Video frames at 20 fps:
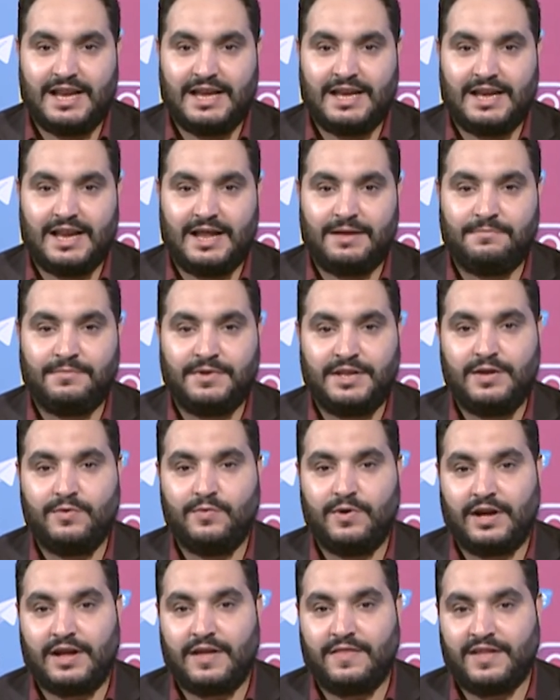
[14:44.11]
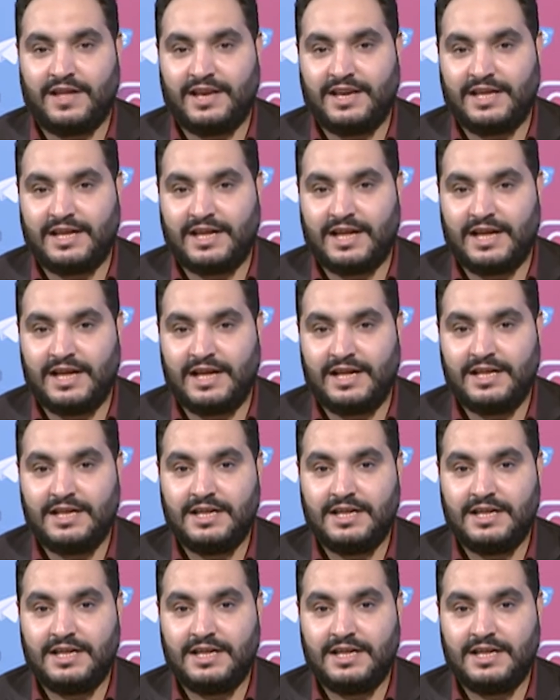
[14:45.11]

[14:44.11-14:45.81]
الأمني وكذلك